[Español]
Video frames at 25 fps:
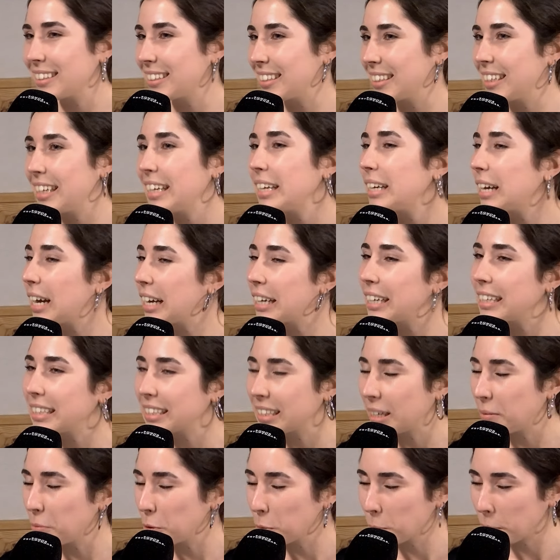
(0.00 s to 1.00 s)
Así que aquí
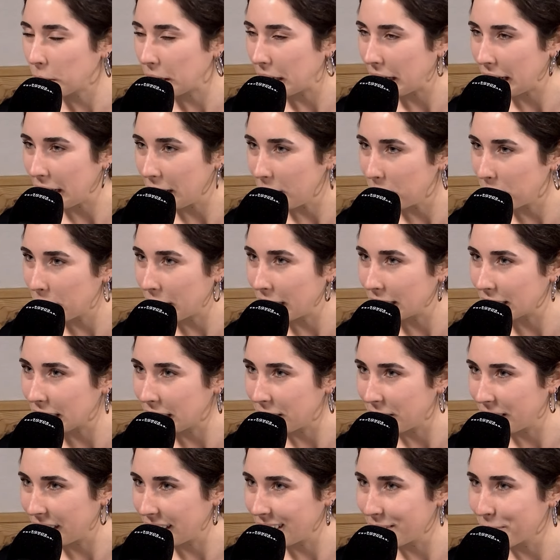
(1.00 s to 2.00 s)
estamos para, para,
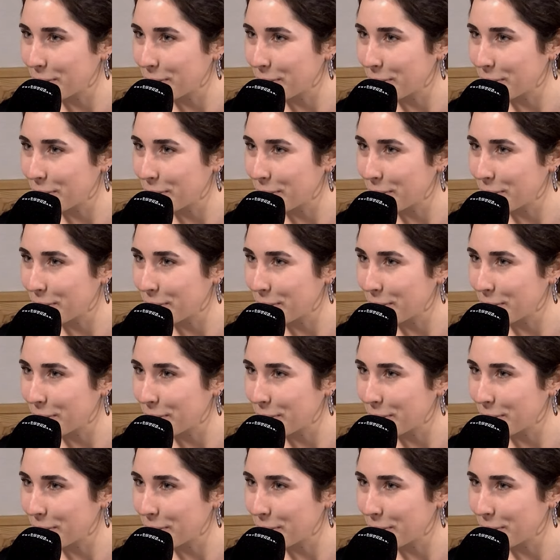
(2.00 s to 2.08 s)
salvar,